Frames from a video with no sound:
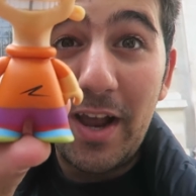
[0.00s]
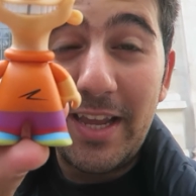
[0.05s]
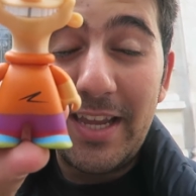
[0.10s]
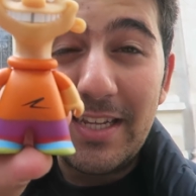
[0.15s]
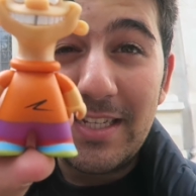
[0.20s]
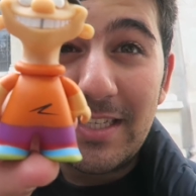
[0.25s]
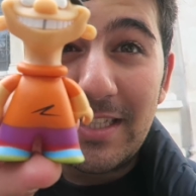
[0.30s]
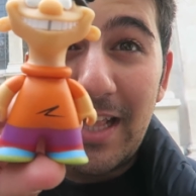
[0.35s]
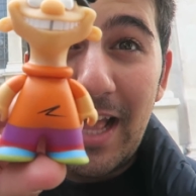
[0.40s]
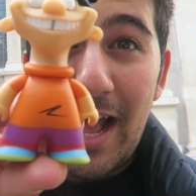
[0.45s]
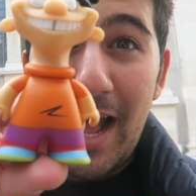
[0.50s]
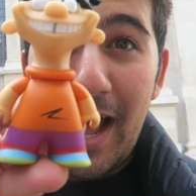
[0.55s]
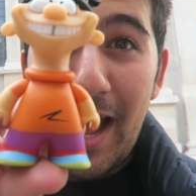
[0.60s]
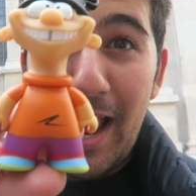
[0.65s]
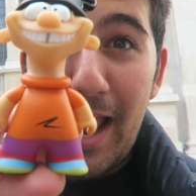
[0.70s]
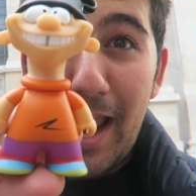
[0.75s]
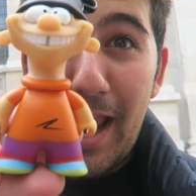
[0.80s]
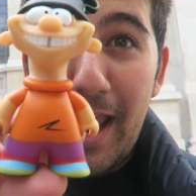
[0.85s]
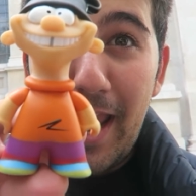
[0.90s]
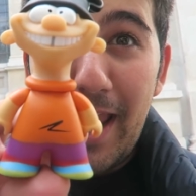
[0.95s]
Aquí está
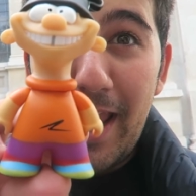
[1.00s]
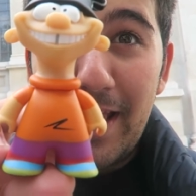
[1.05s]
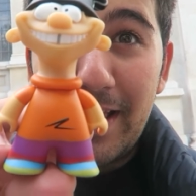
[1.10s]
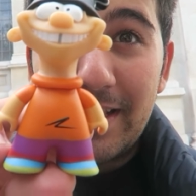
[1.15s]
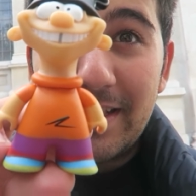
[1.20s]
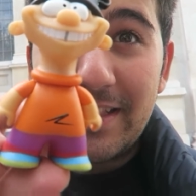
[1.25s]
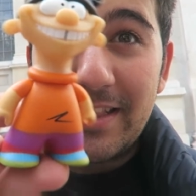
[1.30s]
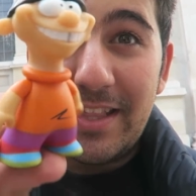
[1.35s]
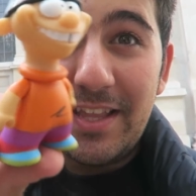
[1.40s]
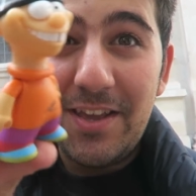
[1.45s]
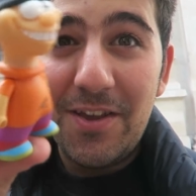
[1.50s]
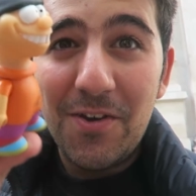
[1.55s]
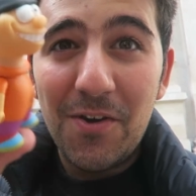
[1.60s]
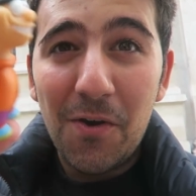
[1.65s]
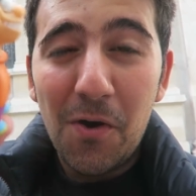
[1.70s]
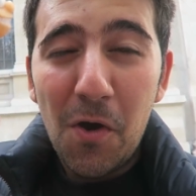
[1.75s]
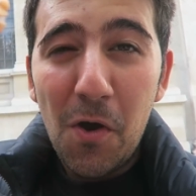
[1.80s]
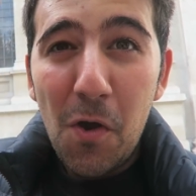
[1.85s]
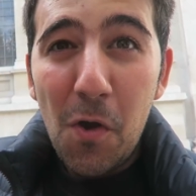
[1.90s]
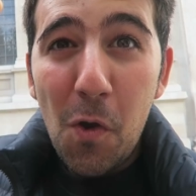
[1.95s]
eh,
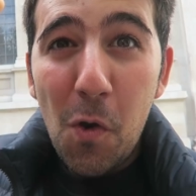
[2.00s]
tío.